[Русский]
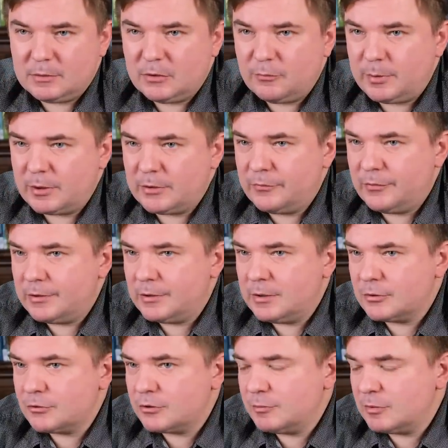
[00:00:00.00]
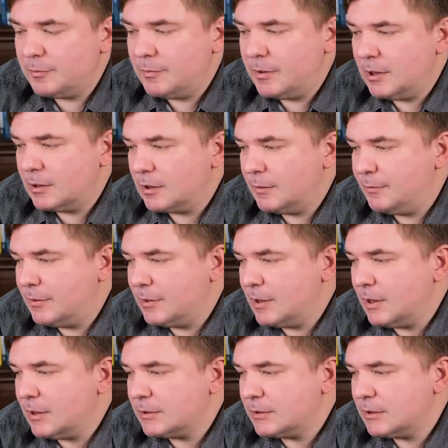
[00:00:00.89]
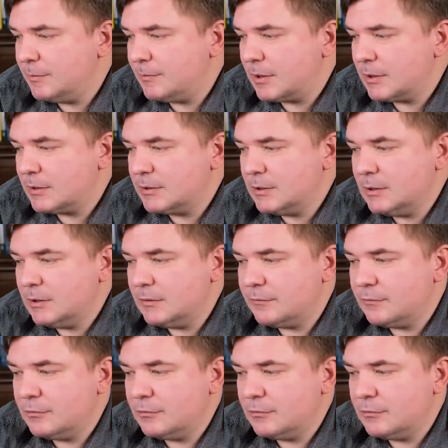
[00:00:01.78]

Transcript: Их в портфеле должно быть порядка 15%.